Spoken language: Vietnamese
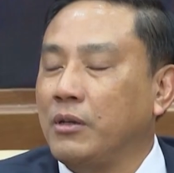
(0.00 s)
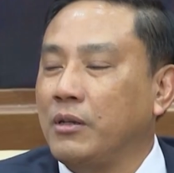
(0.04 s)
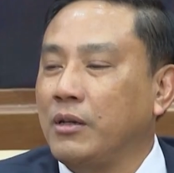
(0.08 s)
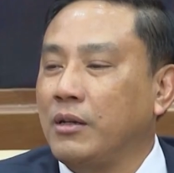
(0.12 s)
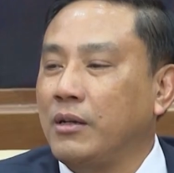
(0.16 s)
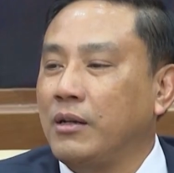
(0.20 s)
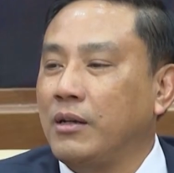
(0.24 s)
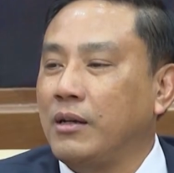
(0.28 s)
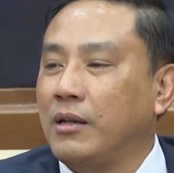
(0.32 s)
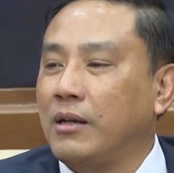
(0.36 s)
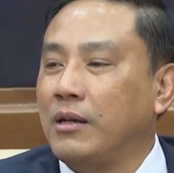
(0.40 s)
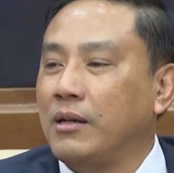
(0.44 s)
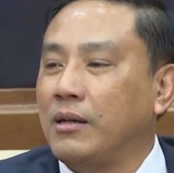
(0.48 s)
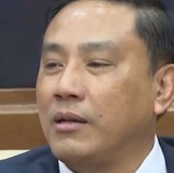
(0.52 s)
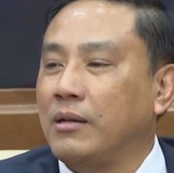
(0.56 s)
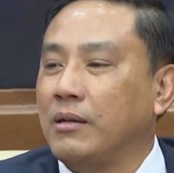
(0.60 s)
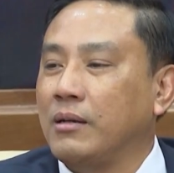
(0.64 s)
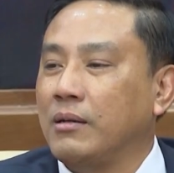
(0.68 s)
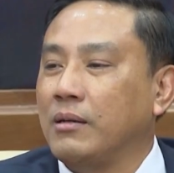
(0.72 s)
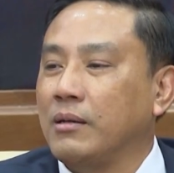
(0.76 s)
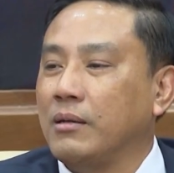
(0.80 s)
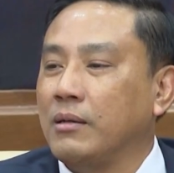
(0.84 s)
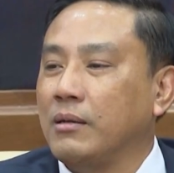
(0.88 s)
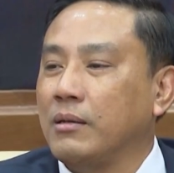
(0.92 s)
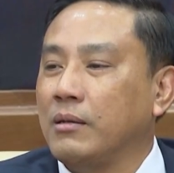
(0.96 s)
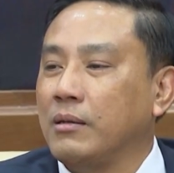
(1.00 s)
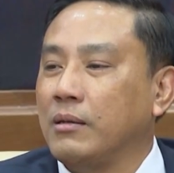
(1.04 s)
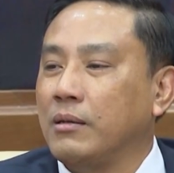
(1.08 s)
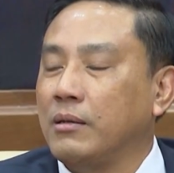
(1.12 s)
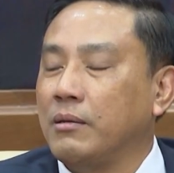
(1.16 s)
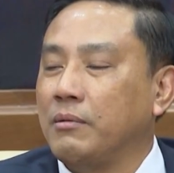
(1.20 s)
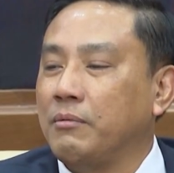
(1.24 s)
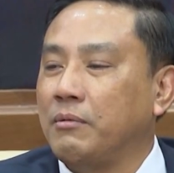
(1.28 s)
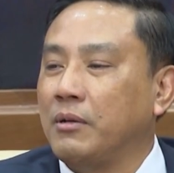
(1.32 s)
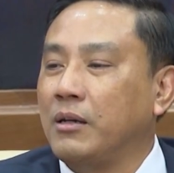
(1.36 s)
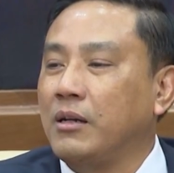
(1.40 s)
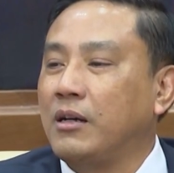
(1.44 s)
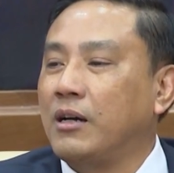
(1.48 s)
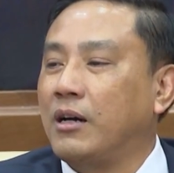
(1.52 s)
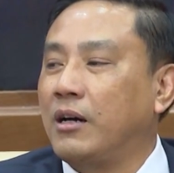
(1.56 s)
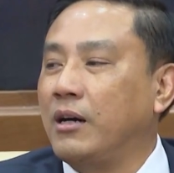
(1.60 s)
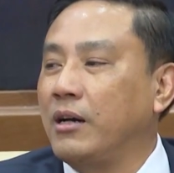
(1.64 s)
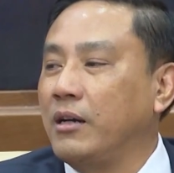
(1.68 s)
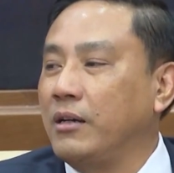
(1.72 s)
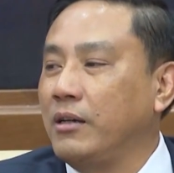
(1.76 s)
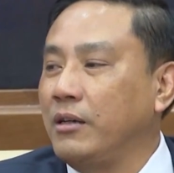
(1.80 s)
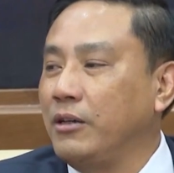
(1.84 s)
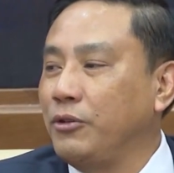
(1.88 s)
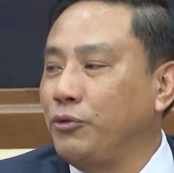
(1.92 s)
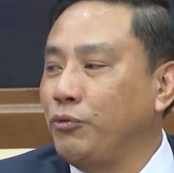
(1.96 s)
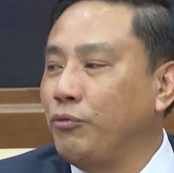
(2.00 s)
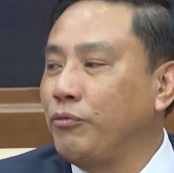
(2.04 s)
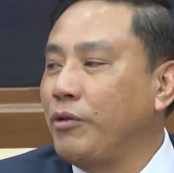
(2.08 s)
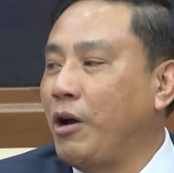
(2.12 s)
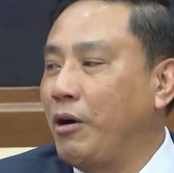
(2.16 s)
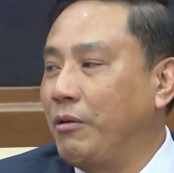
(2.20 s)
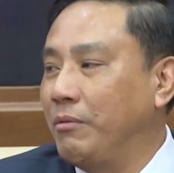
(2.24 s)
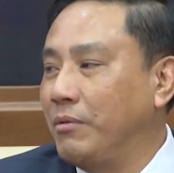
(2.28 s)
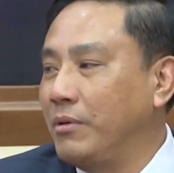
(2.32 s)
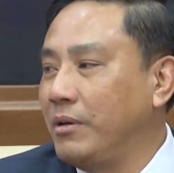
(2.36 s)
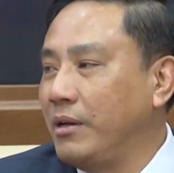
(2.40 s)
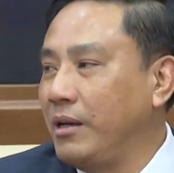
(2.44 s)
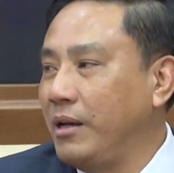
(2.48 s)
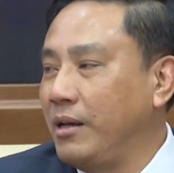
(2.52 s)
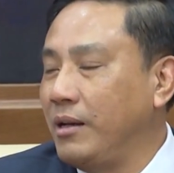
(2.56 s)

Lào Cai với các địa phương của Lào trong thời gian